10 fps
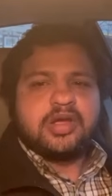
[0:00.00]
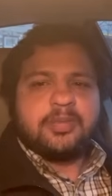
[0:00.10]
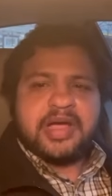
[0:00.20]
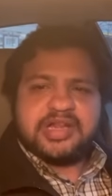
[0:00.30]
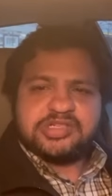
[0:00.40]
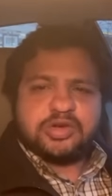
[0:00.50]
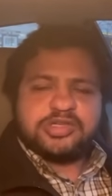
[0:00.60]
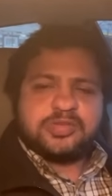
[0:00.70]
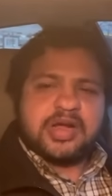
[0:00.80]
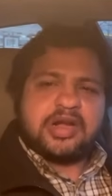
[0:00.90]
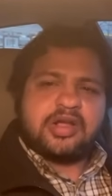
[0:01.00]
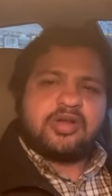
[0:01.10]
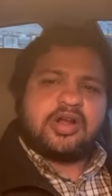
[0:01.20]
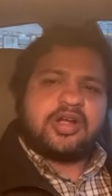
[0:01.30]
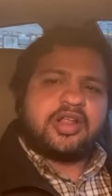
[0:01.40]
మైనస్ గురించి
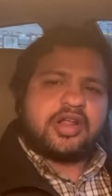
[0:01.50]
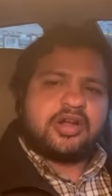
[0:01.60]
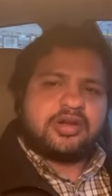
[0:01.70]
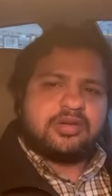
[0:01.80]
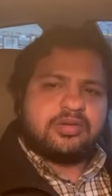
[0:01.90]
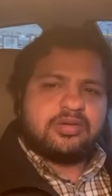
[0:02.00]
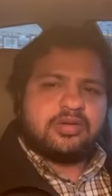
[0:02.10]
మాట్లాడుకోవాలంటే అన్నట్టు